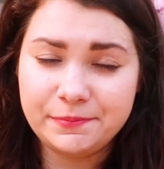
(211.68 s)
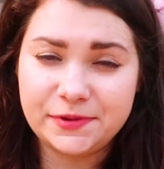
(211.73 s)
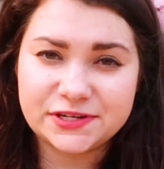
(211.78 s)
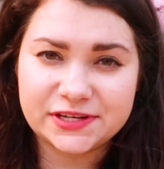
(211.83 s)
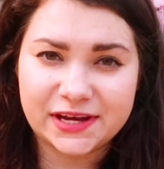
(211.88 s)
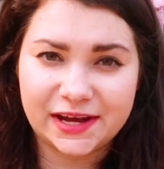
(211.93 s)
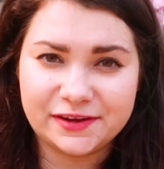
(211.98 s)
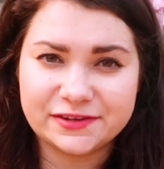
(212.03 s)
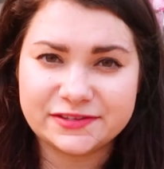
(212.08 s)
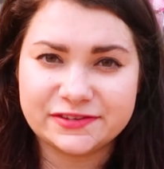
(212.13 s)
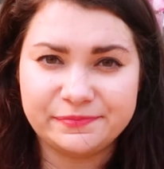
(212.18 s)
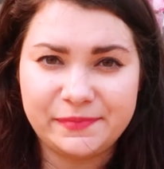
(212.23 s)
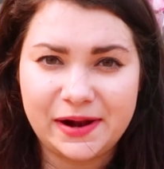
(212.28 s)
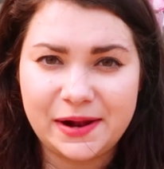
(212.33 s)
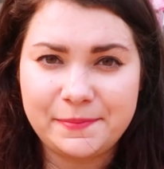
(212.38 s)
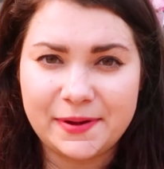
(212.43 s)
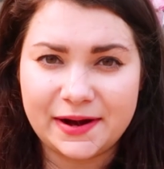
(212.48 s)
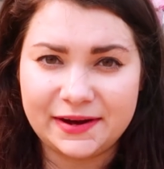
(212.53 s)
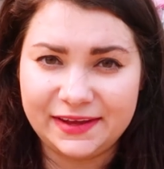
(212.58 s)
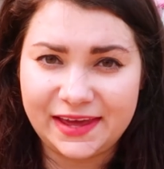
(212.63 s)
mieszkając w
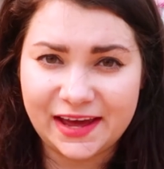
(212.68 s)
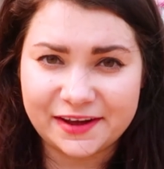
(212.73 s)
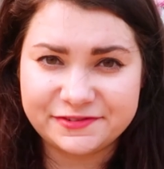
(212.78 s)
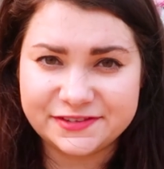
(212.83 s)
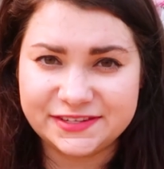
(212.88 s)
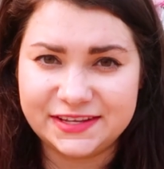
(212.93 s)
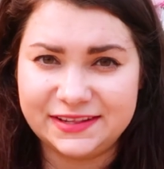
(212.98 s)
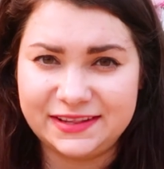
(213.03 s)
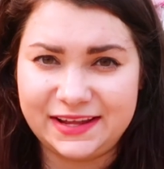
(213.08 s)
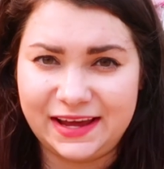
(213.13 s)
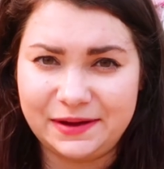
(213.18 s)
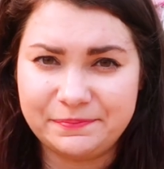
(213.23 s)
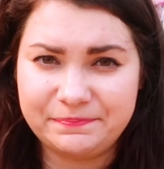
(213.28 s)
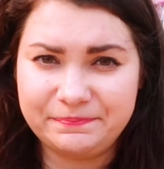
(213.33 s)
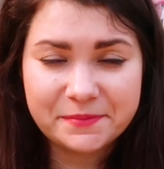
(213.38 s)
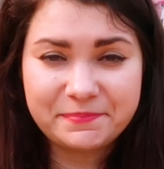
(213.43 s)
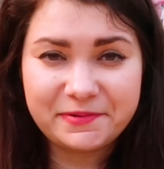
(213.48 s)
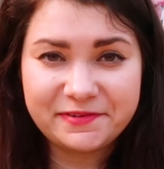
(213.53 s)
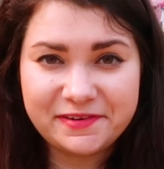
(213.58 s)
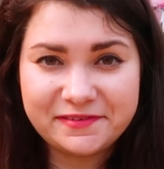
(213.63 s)
Melbourne jak w Sydney.
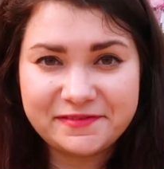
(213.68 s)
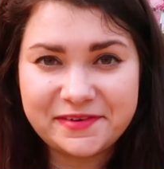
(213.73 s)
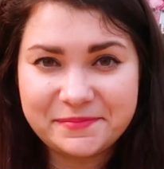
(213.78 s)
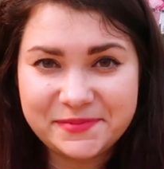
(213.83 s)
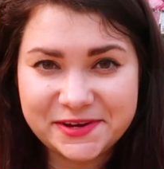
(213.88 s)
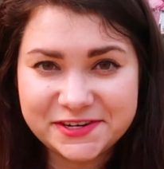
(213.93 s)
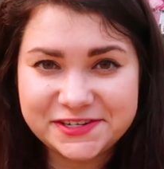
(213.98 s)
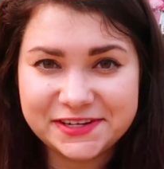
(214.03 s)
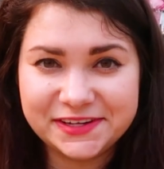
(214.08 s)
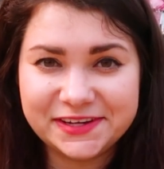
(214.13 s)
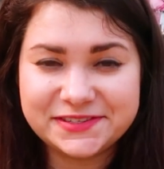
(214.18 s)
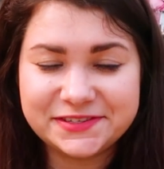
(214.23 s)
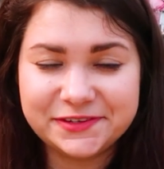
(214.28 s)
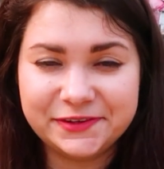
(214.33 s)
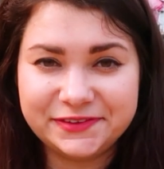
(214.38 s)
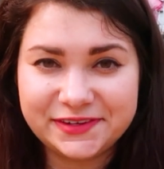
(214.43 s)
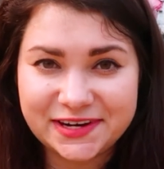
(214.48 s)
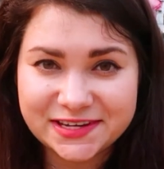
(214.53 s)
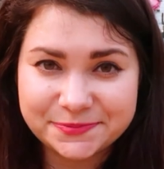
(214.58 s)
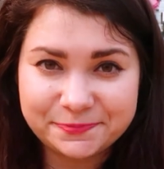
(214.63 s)
Powiem Wam jeszcze
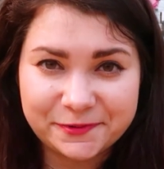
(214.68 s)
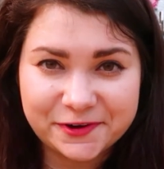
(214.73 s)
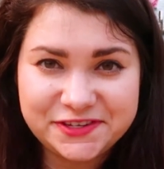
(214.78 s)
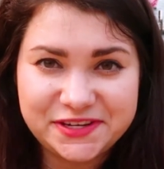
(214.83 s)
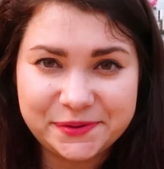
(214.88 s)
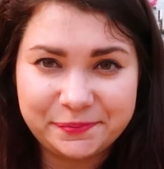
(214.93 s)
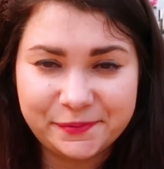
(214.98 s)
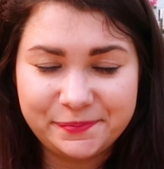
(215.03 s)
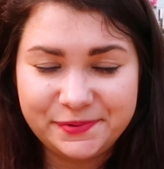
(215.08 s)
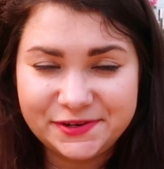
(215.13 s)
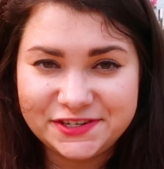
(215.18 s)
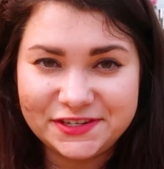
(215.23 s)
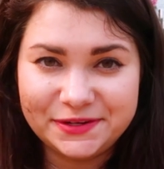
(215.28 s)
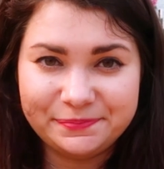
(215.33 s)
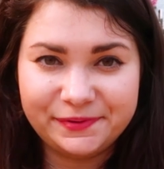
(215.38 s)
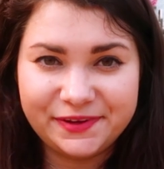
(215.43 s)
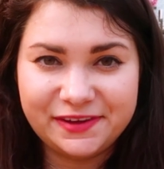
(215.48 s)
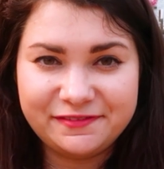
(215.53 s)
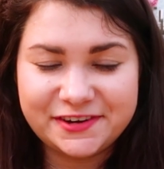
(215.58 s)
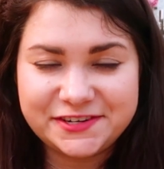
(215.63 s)
nieco o transporcie
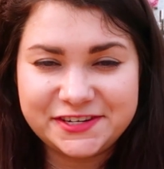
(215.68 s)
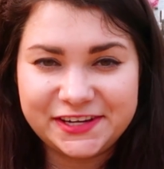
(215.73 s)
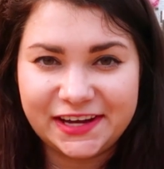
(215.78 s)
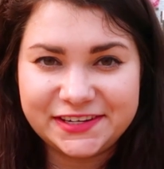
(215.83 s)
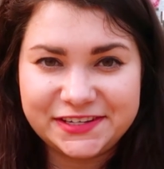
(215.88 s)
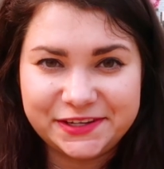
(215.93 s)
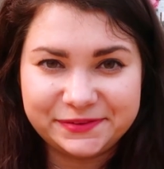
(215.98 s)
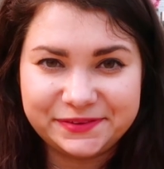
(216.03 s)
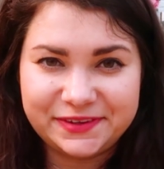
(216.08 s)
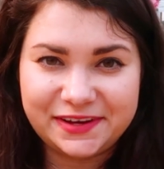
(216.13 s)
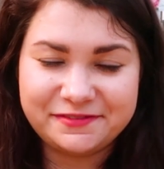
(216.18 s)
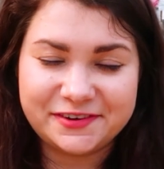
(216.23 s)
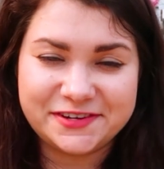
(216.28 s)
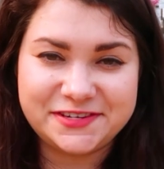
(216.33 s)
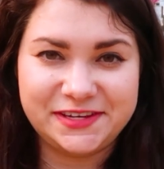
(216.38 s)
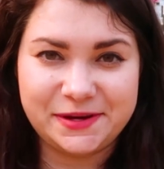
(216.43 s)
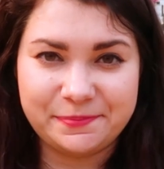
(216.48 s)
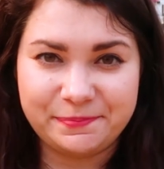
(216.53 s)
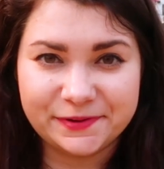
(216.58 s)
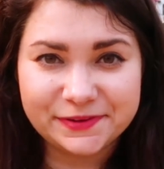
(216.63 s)
publicznym, ponieważ ja się tutaj
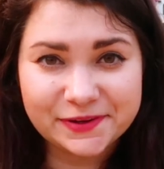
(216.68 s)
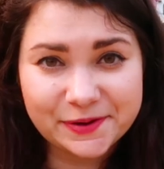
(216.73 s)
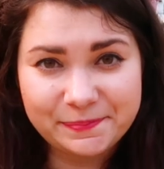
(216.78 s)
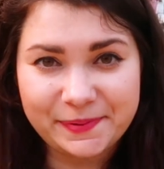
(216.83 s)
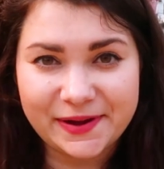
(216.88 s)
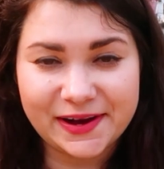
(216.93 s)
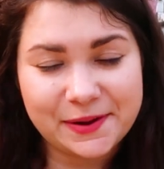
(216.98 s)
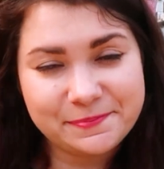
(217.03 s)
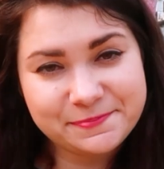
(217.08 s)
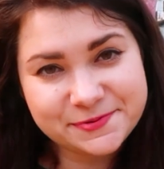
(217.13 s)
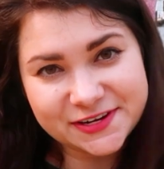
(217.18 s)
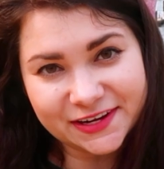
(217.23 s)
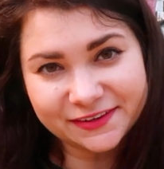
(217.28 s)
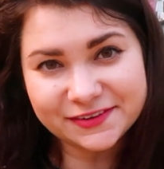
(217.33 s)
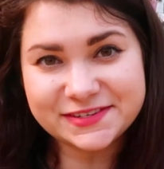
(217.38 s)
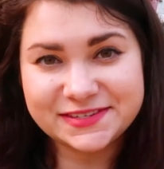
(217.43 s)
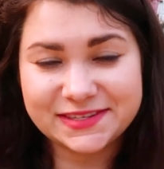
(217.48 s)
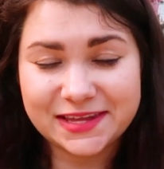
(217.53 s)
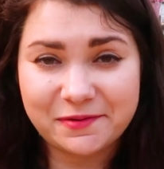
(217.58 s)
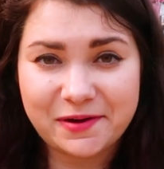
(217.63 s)
właśnie pod operę
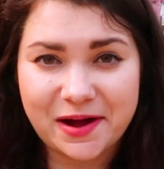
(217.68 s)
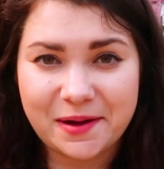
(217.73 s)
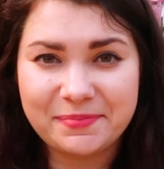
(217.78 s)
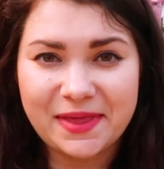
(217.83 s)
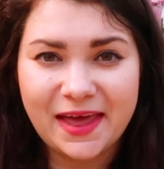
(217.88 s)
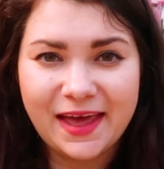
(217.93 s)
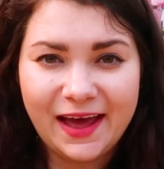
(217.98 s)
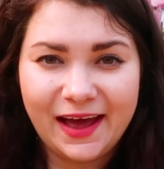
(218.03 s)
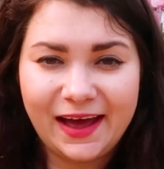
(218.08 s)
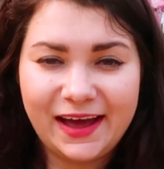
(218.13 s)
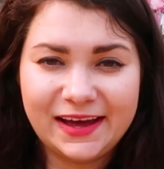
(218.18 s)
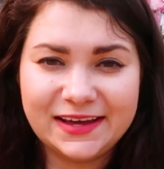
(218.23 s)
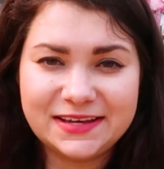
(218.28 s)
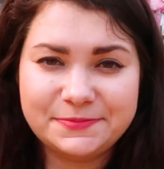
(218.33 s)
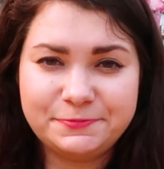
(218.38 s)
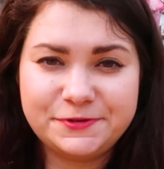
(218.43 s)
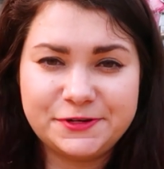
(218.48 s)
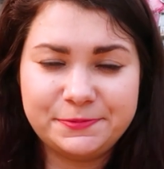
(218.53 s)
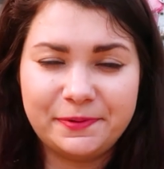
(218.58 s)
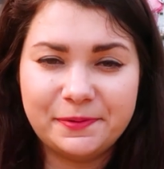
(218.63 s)
przedostałam
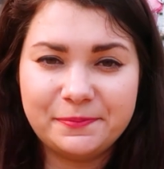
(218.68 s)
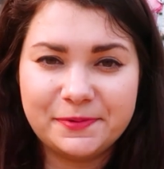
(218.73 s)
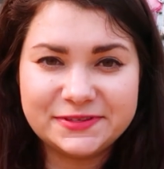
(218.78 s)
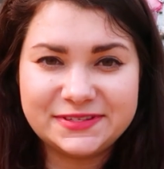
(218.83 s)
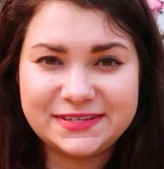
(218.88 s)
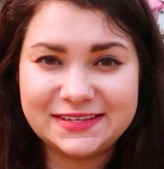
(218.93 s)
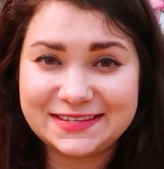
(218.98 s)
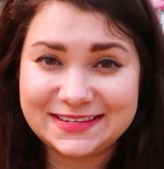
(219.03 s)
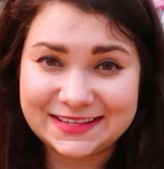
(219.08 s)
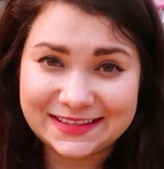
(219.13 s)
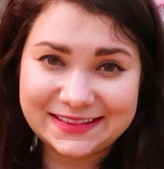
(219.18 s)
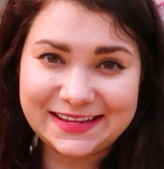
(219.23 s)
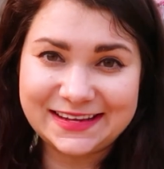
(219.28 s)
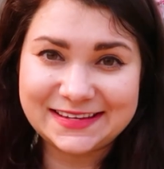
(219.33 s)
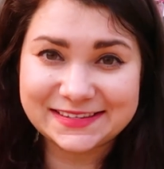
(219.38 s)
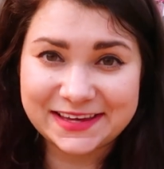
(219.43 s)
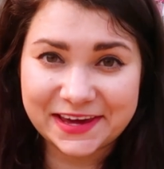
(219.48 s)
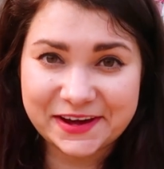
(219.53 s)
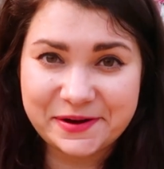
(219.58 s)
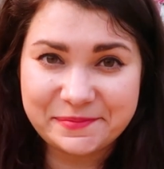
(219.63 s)
e, przy pomocy
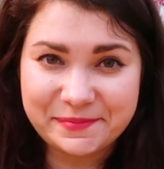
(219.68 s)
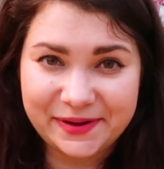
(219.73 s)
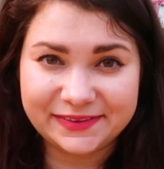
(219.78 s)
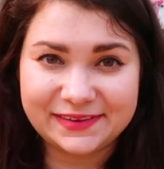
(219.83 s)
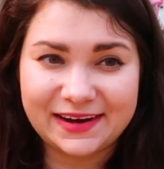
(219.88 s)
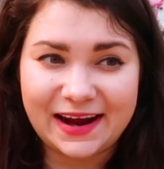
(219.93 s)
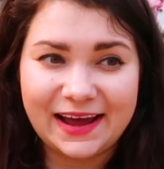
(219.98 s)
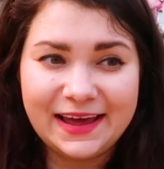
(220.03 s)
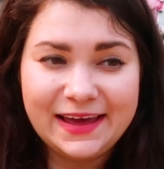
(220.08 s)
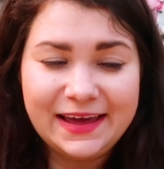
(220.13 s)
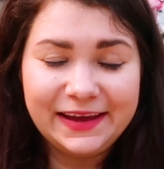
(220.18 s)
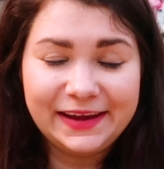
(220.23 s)
sydneyjskiego metra